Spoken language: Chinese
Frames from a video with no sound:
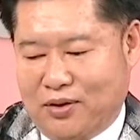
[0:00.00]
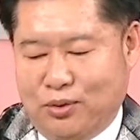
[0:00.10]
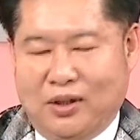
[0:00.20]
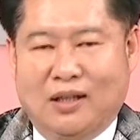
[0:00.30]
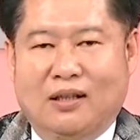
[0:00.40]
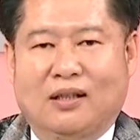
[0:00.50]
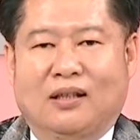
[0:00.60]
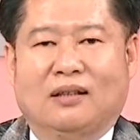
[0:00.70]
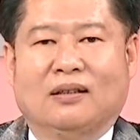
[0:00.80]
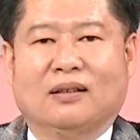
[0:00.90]
十五天的低
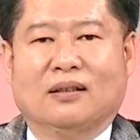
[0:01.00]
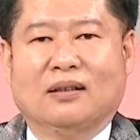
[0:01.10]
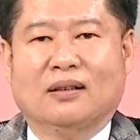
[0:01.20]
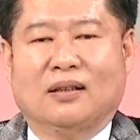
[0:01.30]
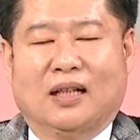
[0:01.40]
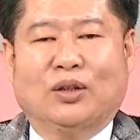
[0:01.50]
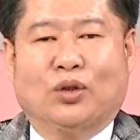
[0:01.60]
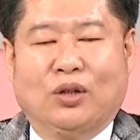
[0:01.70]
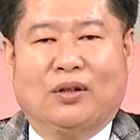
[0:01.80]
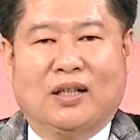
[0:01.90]
点，你看
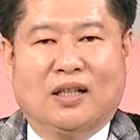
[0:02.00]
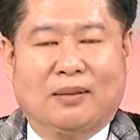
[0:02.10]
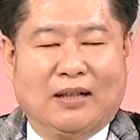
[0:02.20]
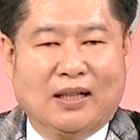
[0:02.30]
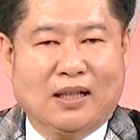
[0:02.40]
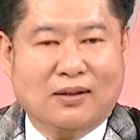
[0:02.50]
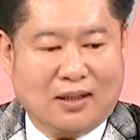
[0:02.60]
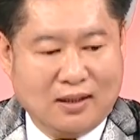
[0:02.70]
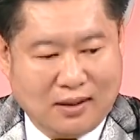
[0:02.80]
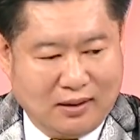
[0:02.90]
短短的一个礼拜，它看到
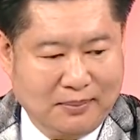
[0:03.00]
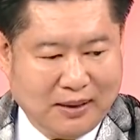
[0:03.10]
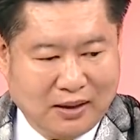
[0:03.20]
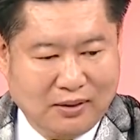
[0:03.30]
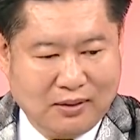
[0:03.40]
三根涨停板了，